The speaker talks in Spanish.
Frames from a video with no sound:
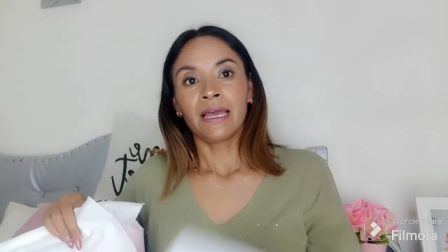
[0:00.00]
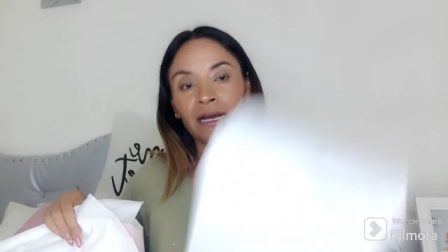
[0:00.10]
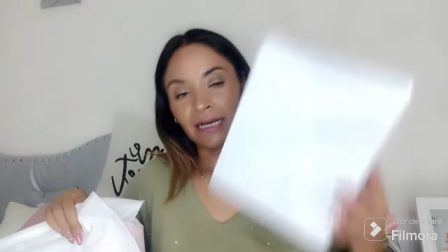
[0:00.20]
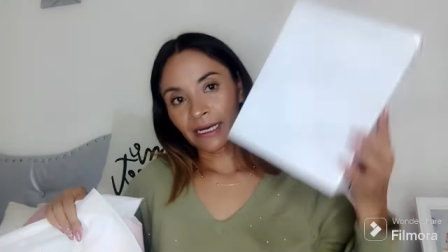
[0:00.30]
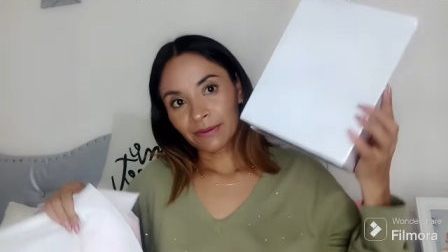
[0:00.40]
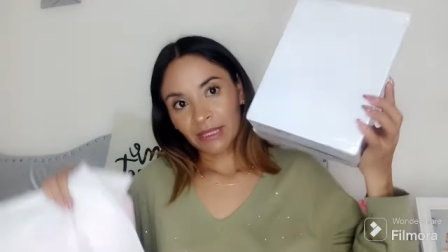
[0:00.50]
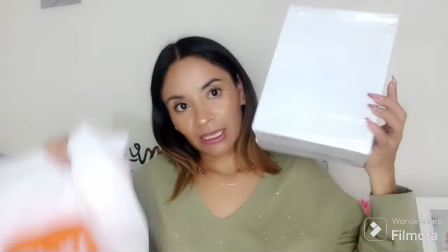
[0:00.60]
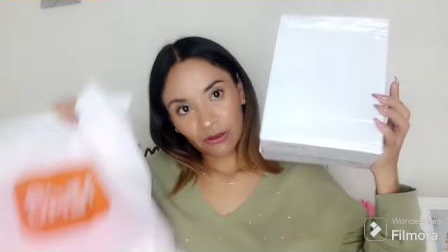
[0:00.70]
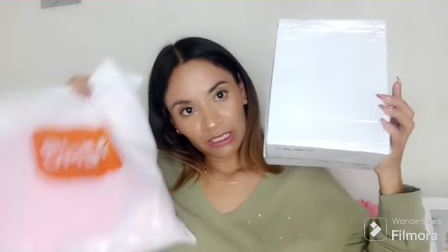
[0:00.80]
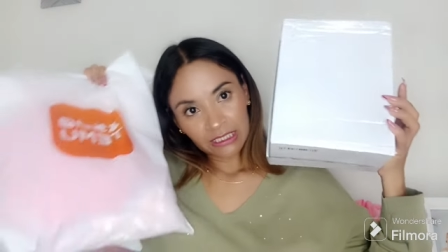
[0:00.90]
Ah,
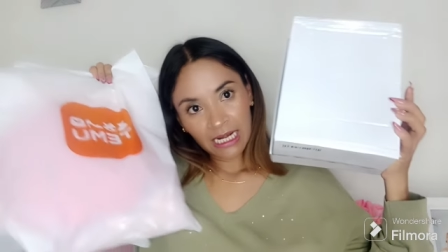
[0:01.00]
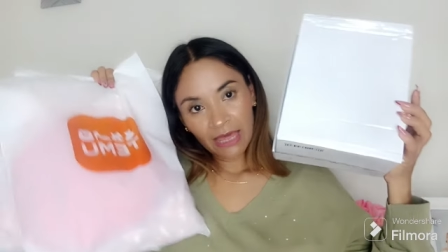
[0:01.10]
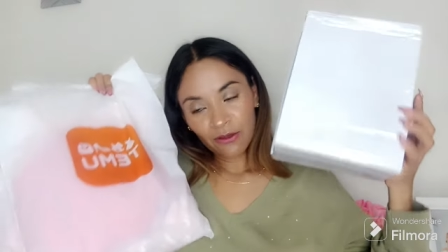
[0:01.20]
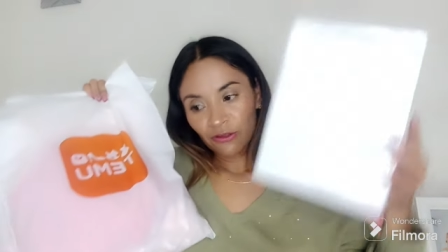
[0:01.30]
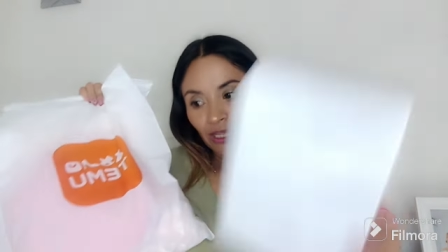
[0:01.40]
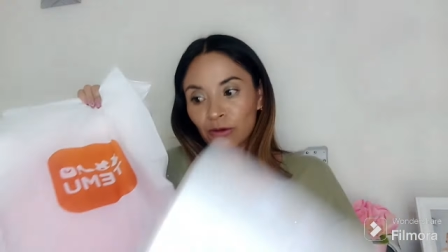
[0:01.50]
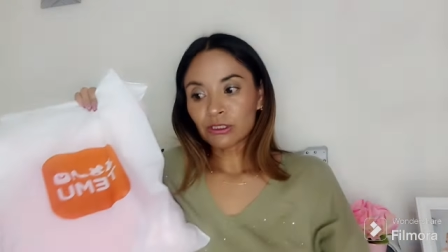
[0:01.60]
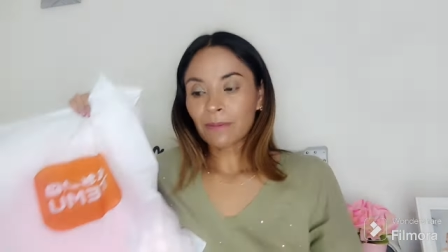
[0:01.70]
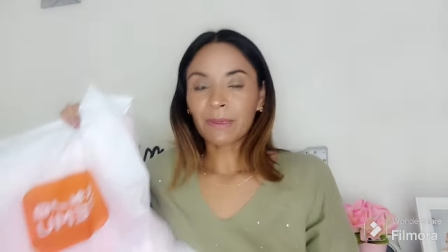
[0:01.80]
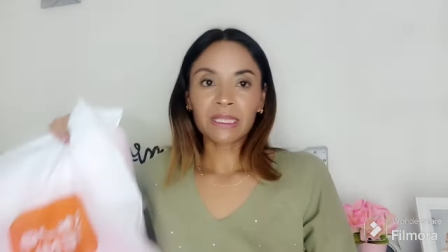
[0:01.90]
tengo de este lado, tengo
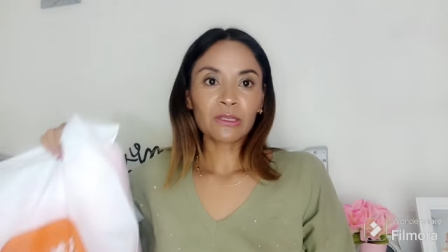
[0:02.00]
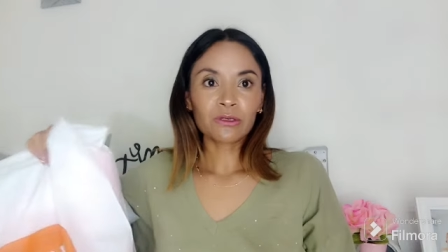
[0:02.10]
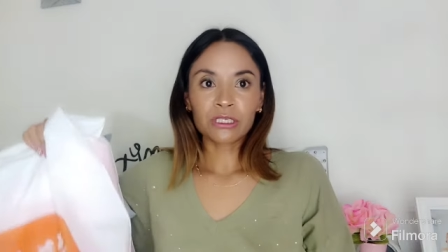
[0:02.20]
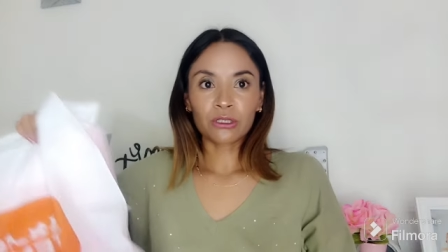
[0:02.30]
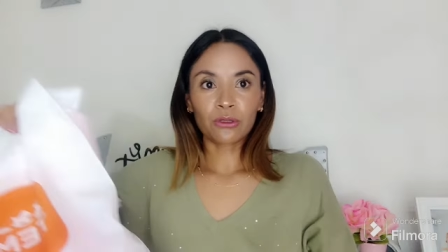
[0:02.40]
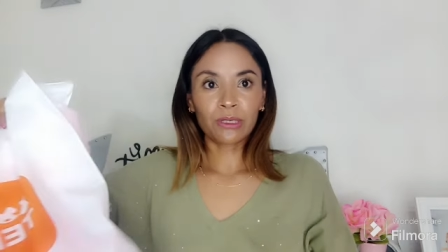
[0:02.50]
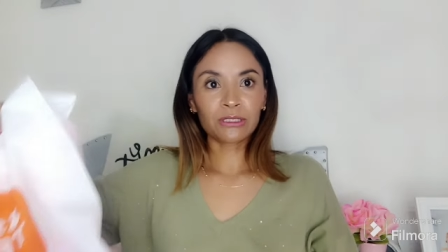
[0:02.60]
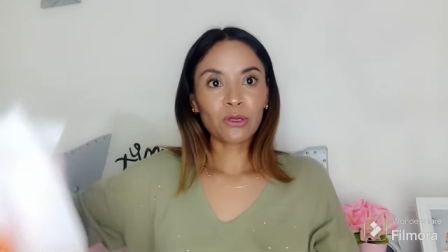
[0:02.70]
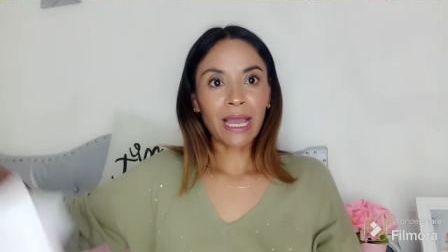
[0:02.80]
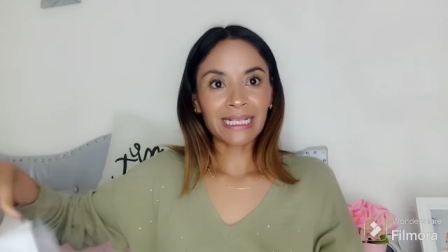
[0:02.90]
zapatitos y todo
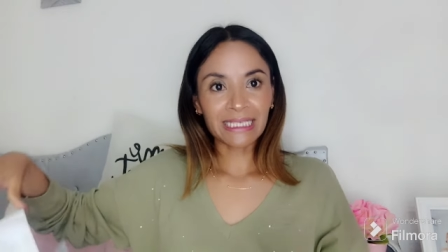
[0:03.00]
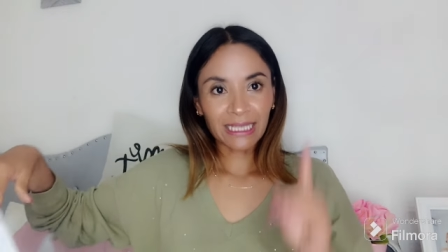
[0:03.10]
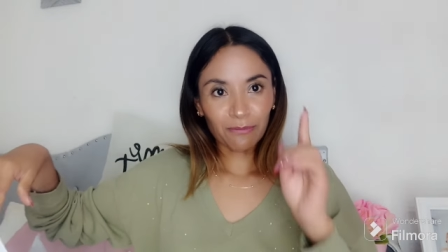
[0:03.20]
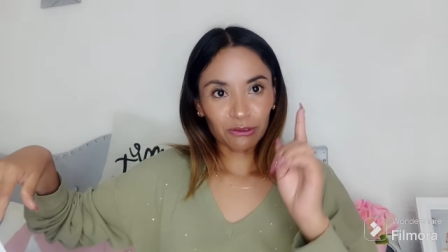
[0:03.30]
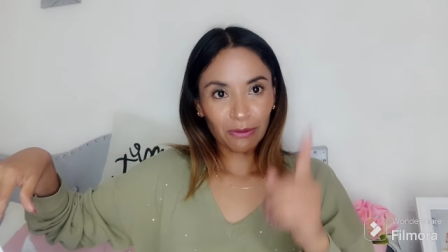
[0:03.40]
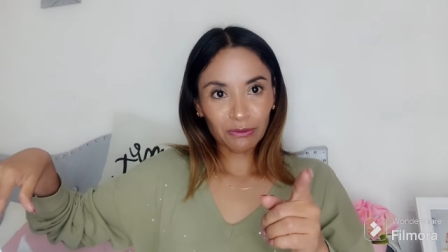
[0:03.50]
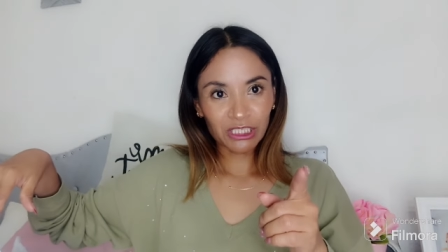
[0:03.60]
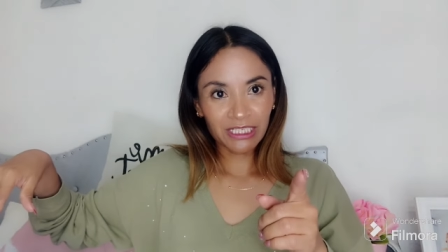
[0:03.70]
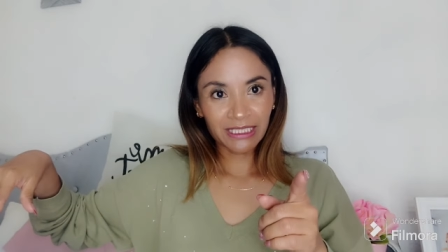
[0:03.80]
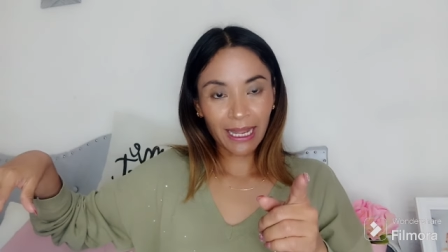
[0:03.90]
eso. Así que pues vamos
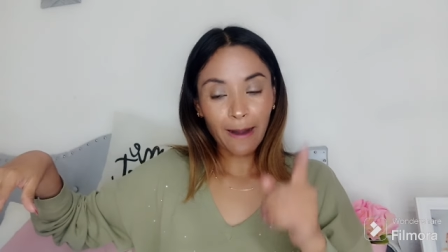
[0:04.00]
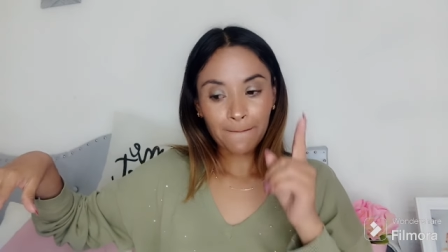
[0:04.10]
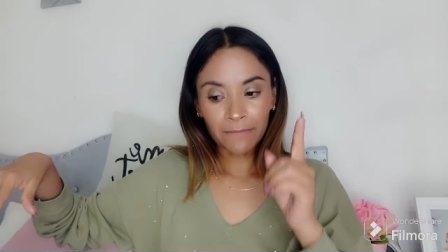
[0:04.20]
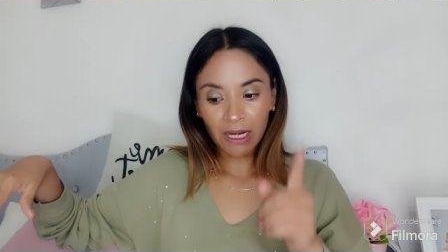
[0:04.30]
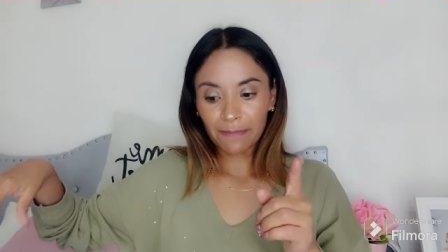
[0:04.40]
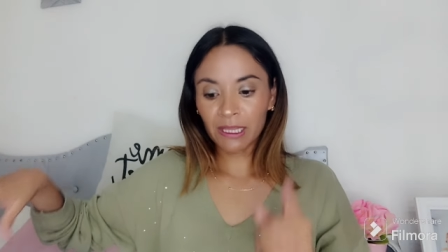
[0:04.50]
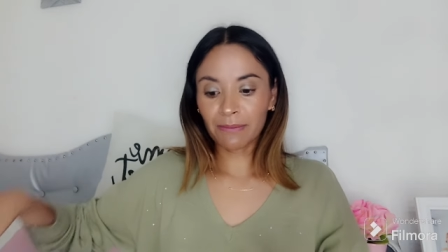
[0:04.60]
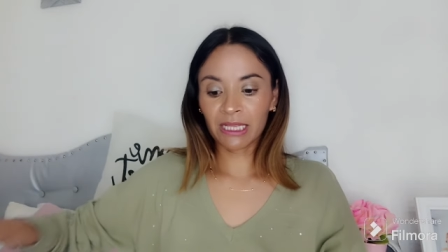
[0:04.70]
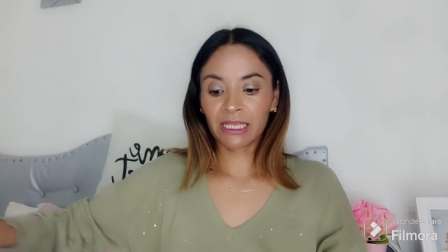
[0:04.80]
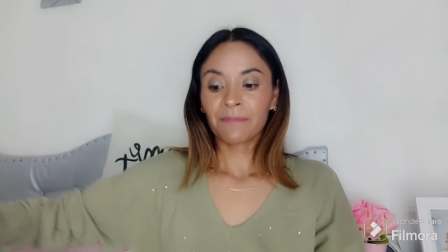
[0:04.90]
a iniciar
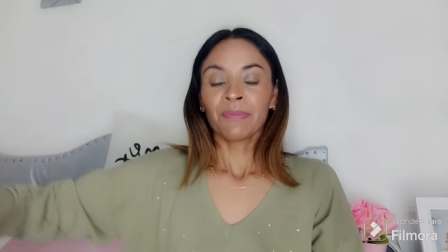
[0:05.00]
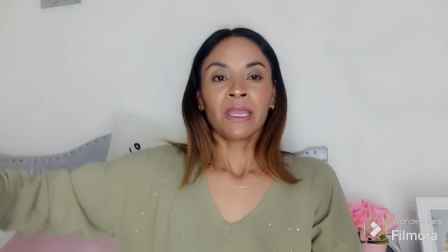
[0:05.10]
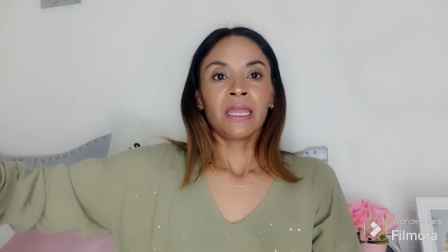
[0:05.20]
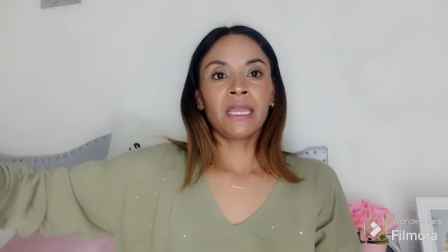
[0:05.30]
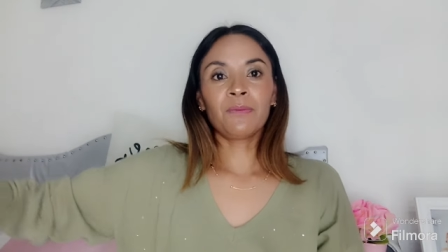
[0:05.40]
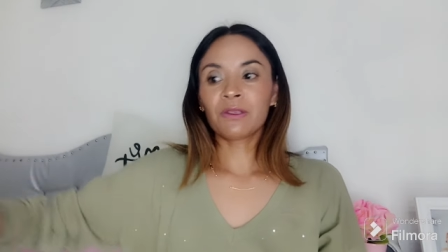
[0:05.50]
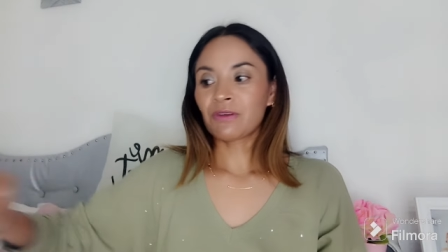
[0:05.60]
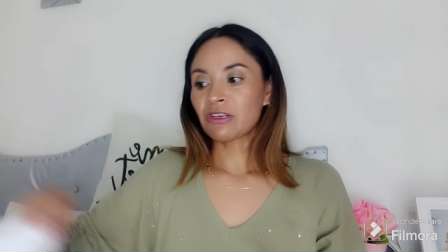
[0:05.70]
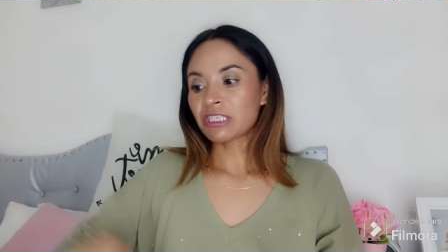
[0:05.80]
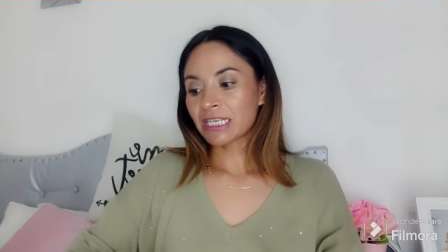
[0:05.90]
rápidamente. Y pues
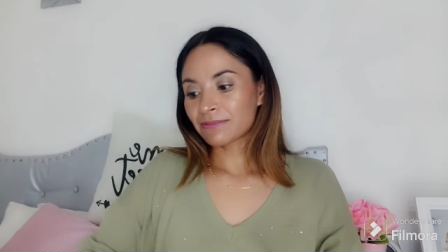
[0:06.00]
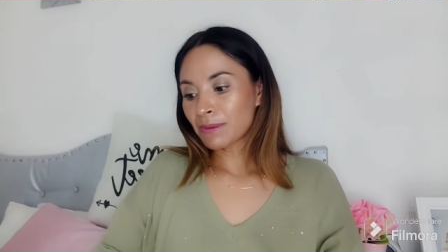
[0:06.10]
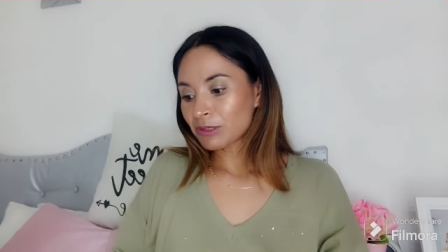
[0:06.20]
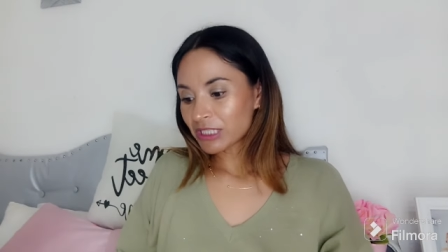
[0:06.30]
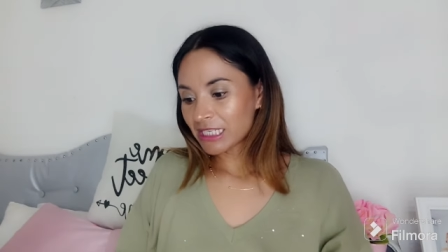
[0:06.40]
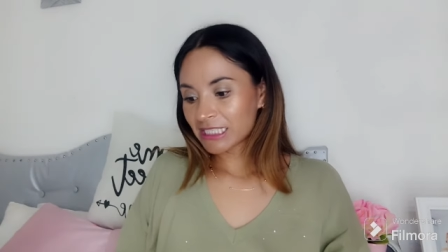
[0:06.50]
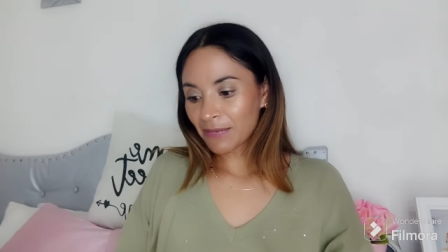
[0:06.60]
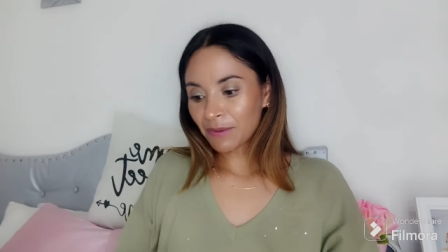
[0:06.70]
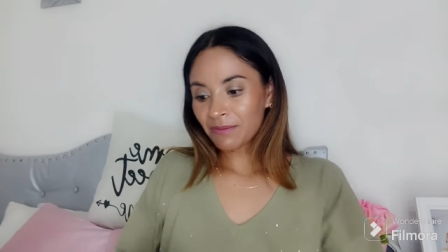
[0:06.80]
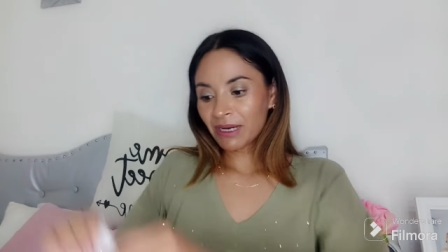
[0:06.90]
bueno chicas, vamos a
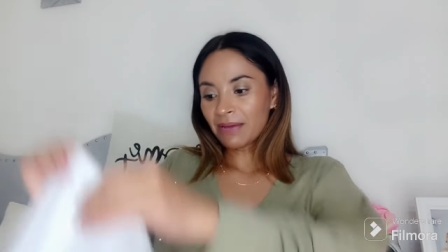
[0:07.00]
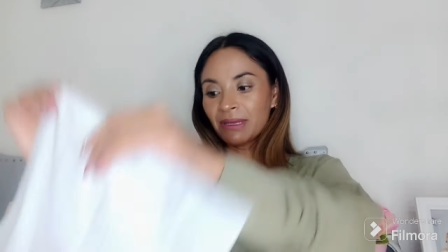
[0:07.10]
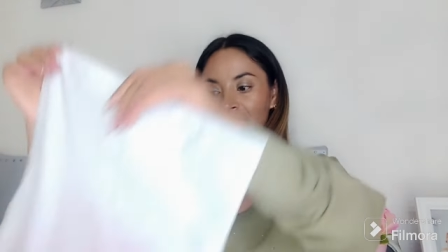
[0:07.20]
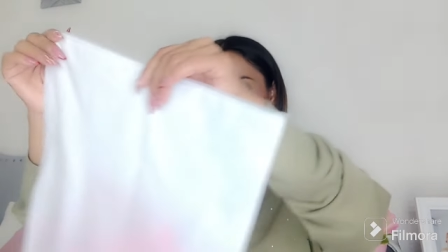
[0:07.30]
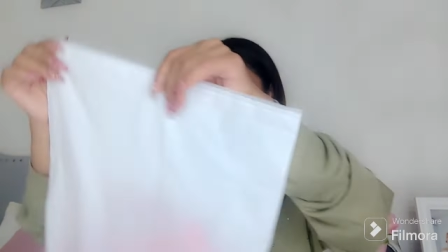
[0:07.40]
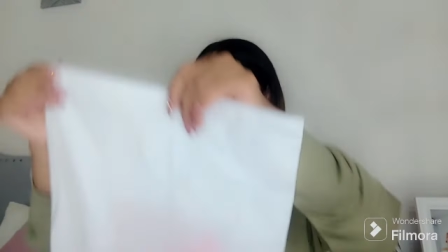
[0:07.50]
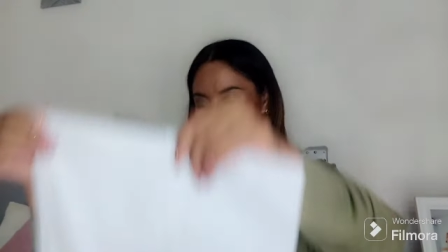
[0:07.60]
iniciar primeramente